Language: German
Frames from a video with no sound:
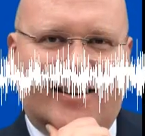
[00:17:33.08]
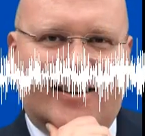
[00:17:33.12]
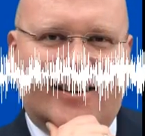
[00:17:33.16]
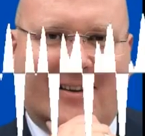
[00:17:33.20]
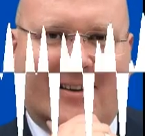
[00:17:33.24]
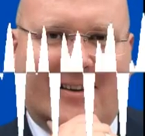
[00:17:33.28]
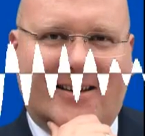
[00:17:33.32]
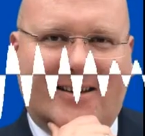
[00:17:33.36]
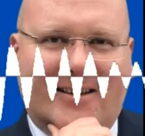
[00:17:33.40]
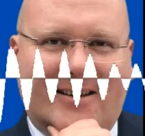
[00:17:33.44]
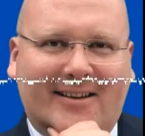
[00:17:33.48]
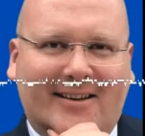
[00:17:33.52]

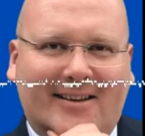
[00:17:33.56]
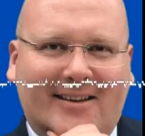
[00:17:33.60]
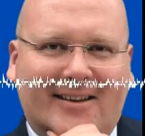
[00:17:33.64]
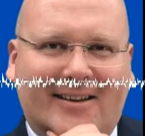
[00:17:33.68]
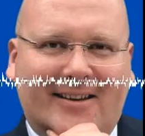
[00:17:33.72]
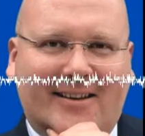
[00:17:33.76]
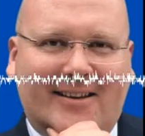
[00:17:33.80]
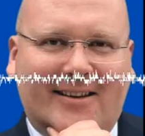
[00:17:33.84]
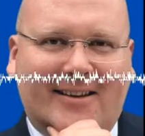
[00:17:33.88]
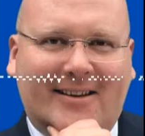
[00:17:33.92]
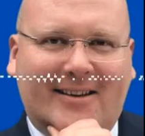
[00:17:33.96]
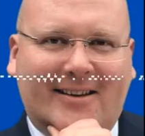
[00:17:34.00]
senken
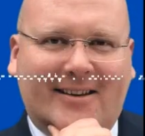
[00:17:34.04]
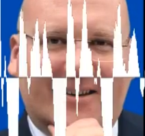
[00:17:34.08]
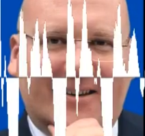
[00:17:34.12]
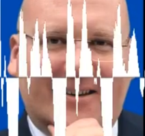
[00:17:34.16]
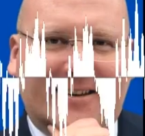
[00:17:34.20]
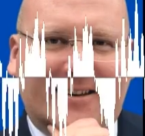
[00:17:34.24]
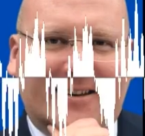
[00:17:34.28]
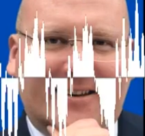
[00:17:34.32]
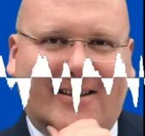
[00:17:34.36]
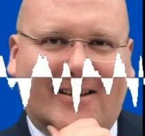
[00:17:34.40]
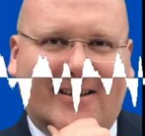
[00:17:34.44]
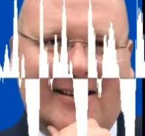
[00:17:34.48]
und
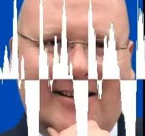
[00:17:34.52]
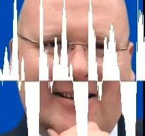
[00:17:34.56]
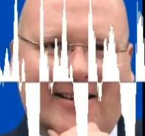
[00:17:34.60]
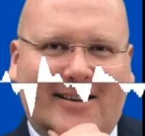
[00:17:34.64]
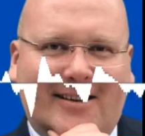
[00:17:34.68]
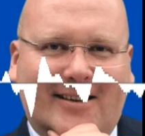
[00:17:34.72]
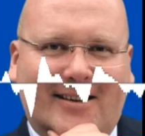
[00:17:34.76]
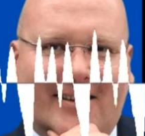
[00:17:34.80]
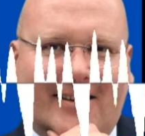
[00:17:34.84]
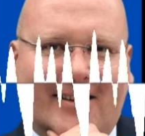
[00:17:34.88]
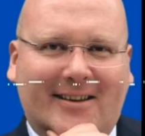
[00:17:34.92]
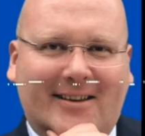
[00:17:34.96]
haben also
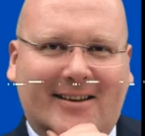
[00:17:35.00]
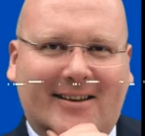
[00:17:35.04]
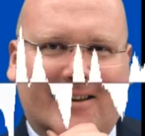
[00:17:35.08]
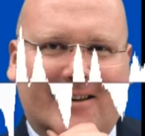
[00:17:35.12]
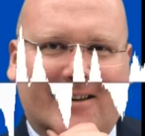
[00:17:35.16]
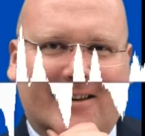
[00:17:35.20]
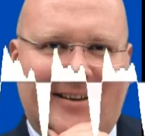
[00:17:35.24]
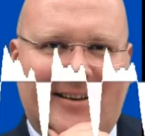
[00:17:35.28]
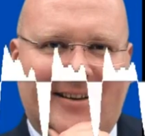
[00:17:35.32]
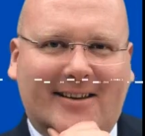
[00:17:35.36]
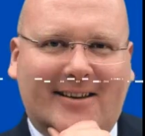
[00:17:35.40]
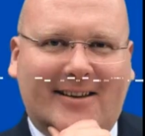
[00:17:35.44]

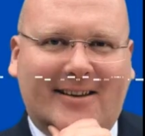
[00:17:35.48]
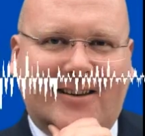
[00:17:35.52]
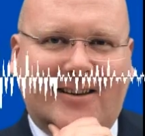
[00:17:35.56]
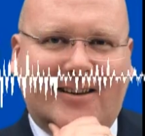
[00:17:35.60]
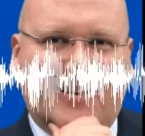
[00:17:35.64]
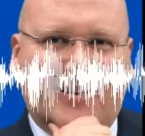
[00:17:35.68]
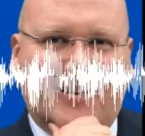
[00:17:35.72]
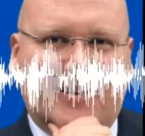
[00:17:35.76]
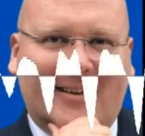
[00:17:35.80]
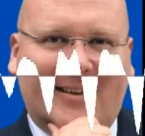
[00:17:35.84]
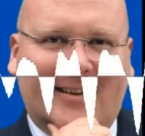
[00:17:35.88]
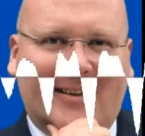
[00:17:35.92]
dementsprechend
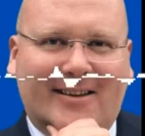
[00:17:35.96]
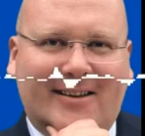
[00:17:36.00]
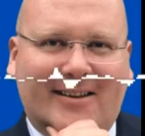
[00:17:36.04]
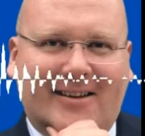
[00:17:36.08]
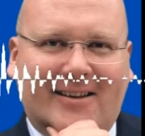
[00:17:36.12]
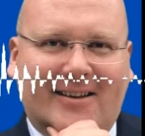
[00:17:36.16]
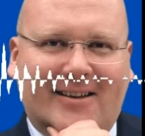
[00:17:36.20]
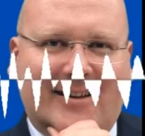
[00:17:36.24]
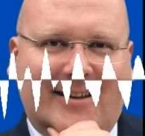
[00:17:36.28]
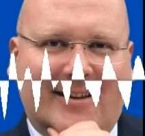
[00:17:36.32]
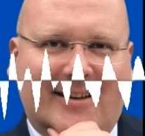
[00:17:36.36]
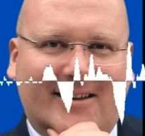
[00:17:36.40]

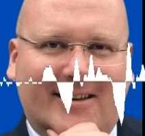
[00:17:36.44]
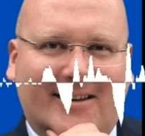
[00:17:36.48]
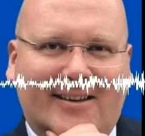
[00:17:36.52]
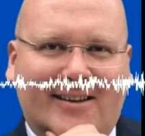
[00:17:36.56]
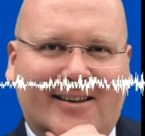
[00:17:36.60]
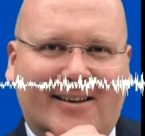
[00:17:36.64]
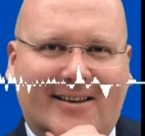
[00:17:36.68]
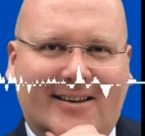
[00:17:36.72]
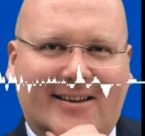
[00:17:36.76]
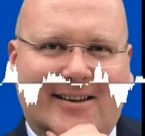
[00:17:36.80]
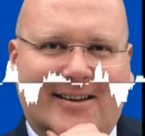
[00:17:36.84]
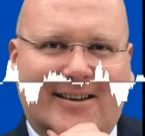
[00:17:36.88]

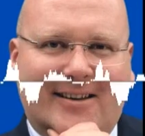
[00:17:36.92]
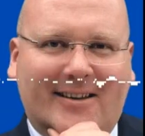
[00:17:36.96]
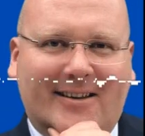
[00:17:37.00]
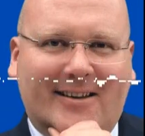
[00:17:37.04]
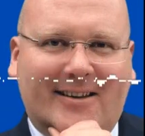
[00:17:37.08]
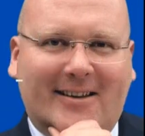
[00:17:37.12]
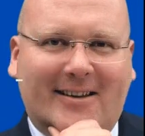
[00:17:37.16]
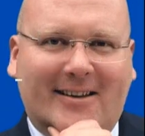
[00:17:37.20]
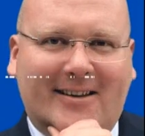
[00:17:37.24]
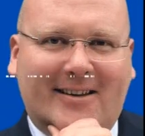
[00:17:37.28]
Kosten-Einkaufsvorteile.